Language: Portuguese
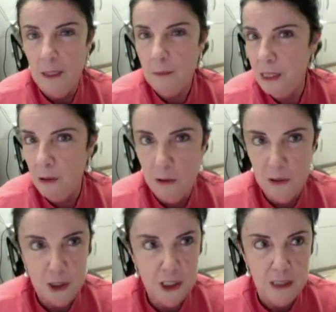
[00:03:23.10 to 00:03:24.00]
a
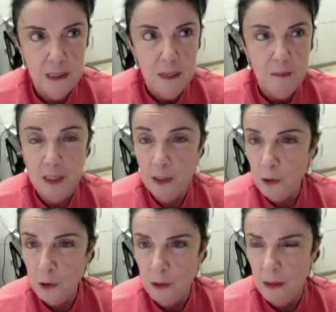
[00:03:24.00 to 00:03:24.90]
psicologia,
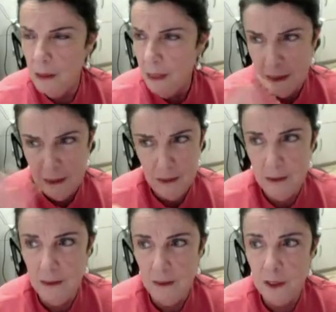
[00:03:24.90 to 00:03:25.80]
mas, aliás,
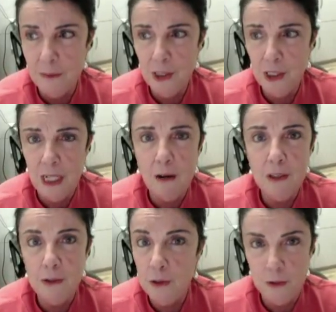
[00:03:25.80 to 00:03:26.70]
de forma geral,
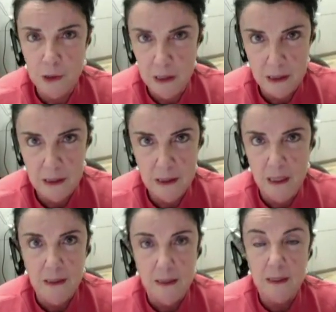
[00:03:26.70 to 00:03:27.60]
em todas as
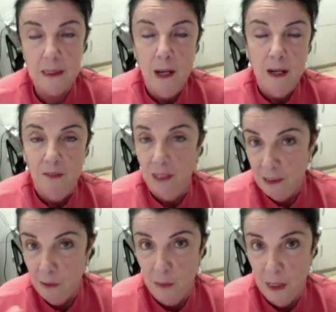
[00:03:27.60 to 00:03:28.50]
ciências, vai
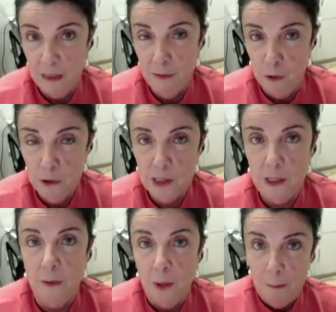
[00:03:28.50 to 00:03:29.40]
ser uma
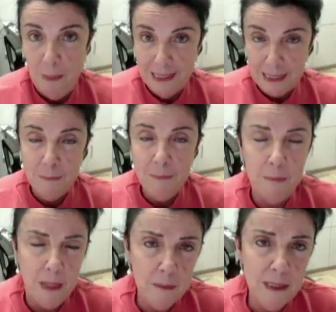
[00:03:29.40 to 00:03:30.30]
revolução, mas a,
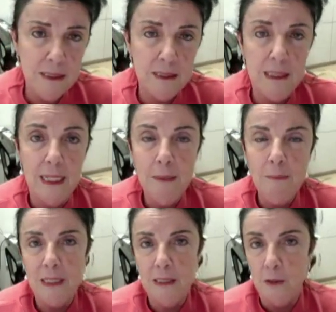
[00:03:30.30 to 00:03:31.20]
a medicina em
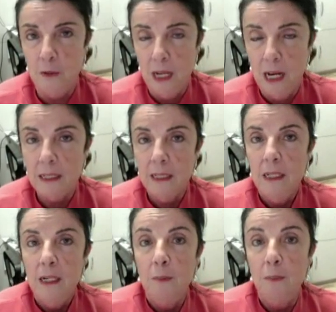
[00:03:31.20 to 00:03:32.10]
particular,
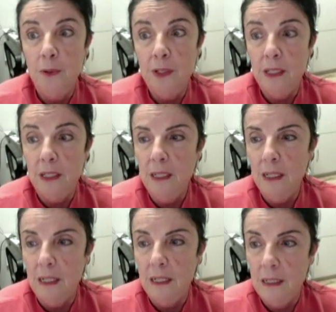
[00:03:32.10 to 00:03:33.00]

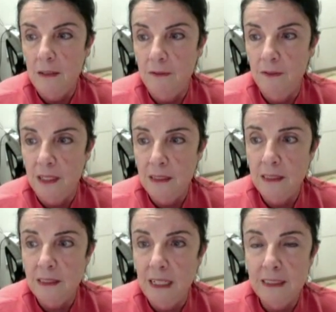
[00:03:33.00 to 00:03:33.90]
porque é, vai
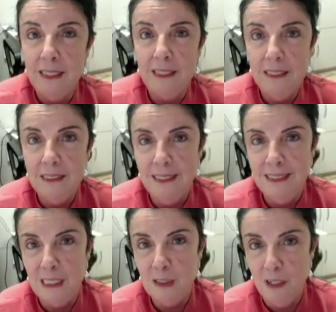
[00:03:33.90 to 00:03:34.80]
estar se
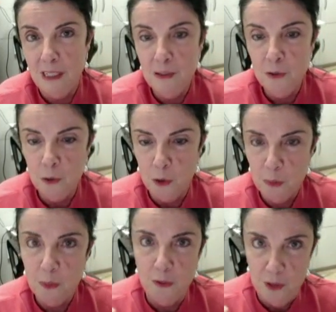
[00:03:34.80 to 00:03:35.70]
acrescentando, além do
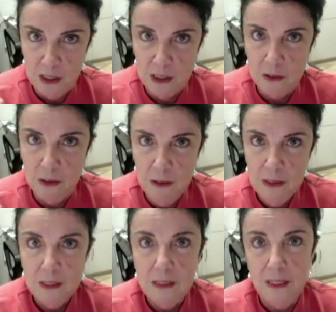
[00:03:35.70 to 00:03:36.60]
corpo físico,
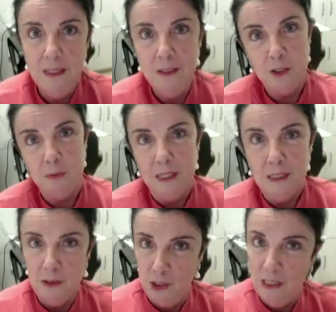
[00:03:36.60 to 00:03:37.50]
né, que os
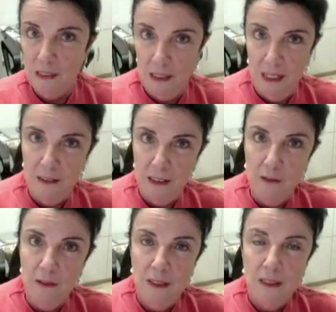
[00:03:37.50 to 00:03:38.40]
médicos já
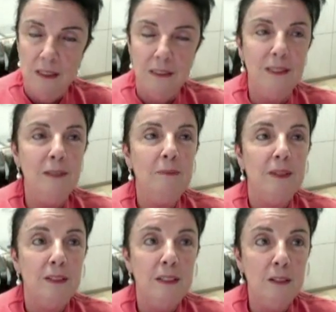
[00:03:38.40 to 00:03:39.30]
tratam, né,
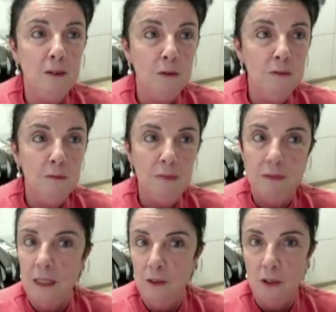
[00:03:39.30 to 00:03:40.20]
e com
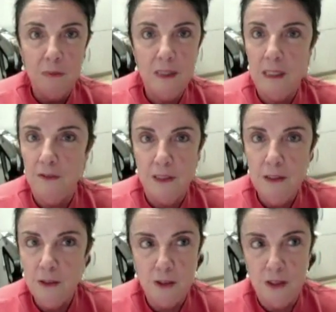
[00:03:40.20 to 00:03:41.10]
enormes
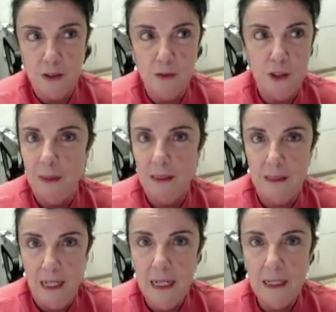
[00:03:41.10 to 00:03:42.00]
avanços nas últimas
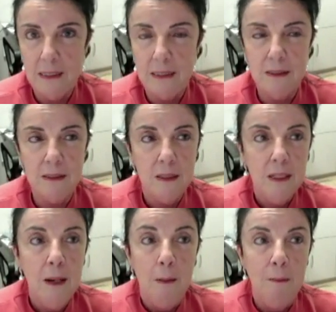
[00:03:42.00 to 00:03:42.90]
décadas,
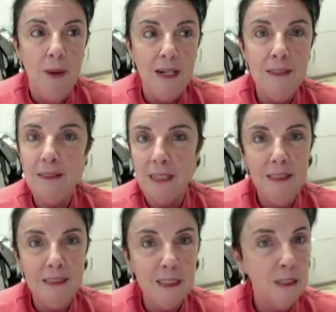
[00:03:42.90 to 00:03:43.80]
mas
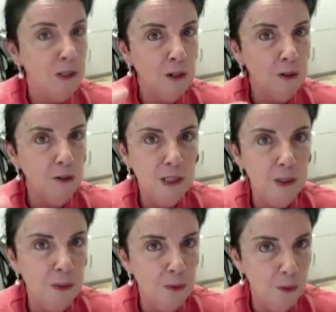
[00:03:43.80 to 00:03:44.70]
ainda não
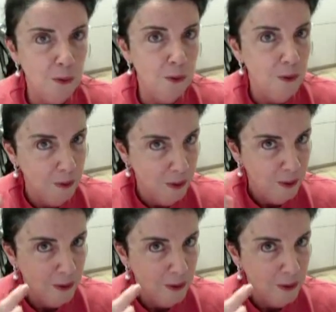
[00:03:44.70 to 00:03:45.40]
incluíram o,